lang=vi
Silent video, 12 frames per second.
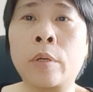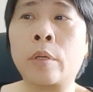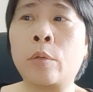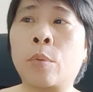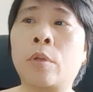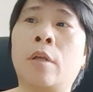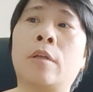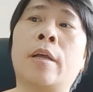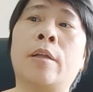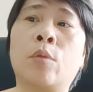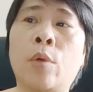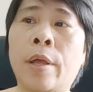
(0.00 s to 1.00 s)
thông báo
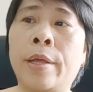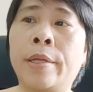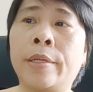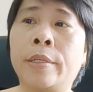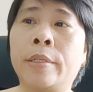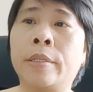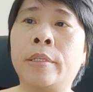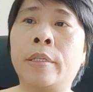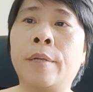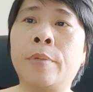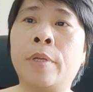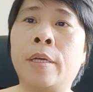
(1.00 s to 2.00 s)
về việc tiếp nhận
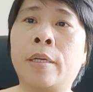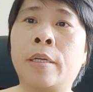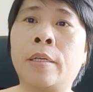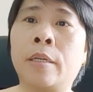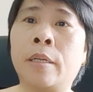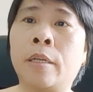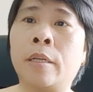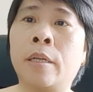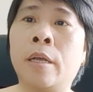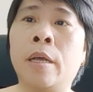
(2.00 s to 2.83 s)
hồ sơ khai thuế.